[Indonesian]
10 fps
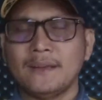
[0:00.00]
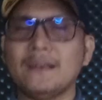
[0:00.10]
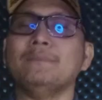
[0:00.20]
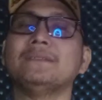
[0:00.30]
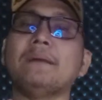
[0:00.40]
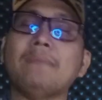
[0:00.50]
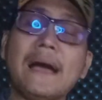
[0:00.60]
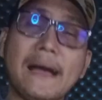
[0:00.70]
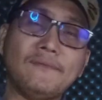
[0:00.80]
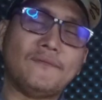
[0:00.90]
Dan minta
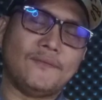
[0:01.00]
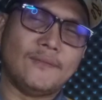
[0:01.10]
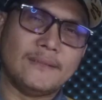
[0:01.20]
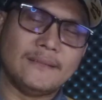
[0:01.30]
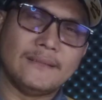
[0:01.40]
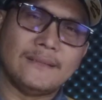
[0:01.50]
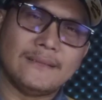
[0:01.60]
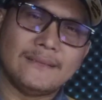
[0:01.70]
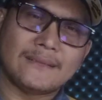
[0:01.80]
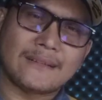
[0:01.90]
maaf,
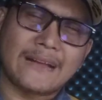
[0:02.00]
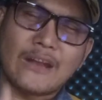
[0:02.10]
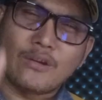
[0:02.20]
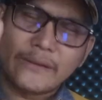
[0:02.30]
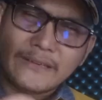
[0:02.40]
kalau